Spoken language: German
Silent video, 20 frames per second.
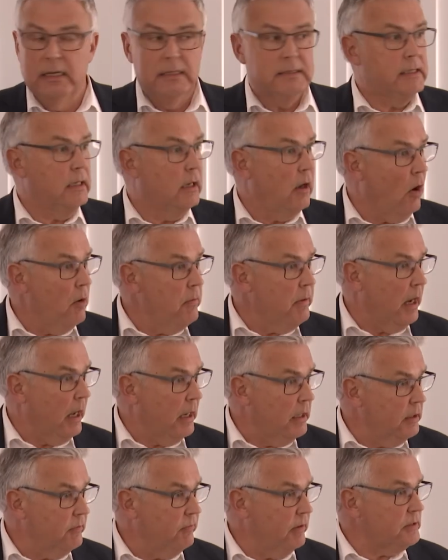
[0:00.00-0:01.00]
Sie glauben gar
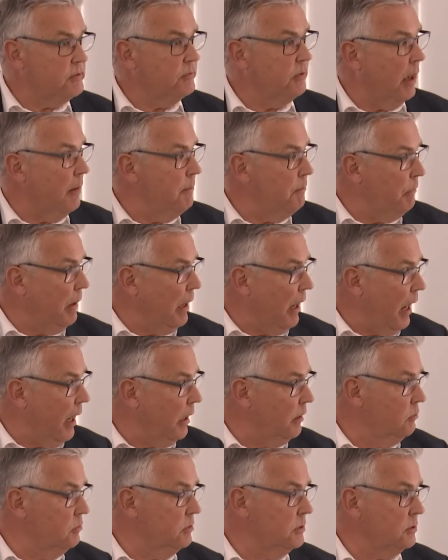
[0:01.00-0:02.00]
nicht, was für ein
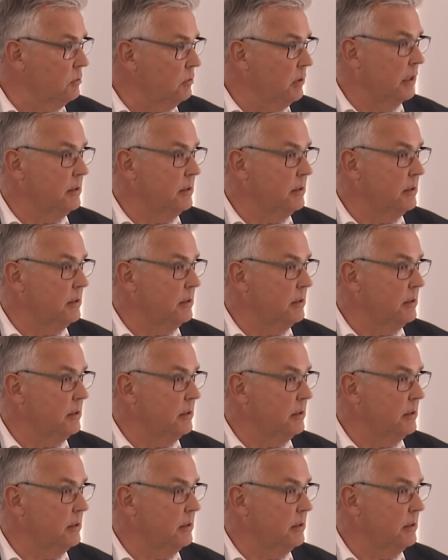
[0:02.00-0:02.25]
Planungs- und